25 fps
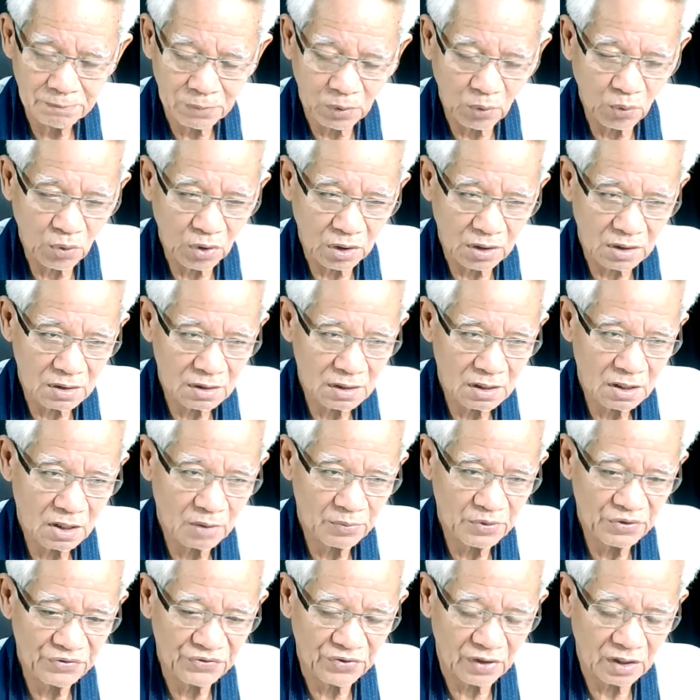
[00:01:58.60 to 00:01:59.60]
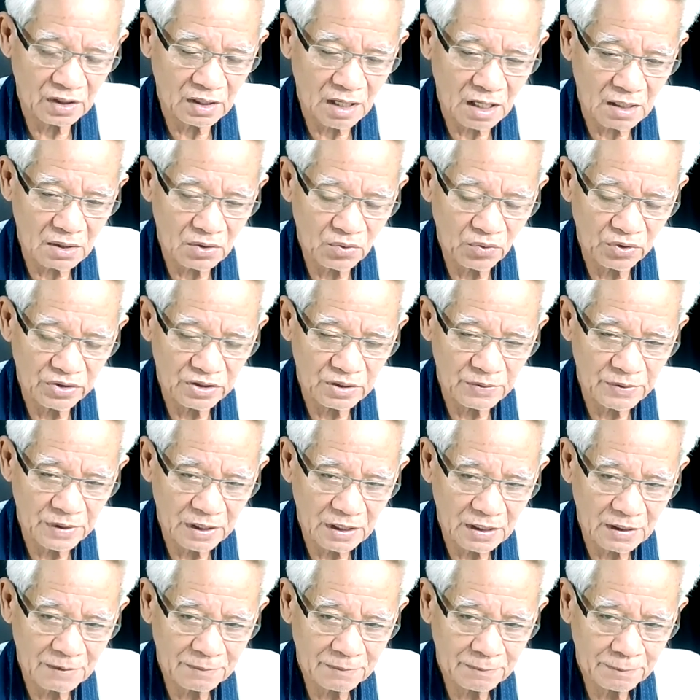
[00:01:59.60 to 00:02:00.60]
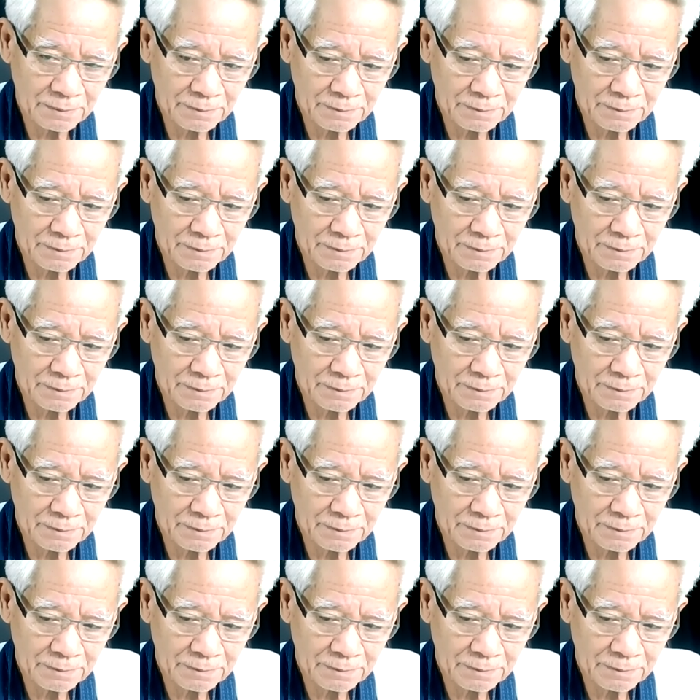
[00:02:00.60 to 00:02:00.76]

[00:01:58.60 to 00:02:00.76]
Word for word: ปวดแล้วก็มีเสียงดังด้วยใช่ไหมครับ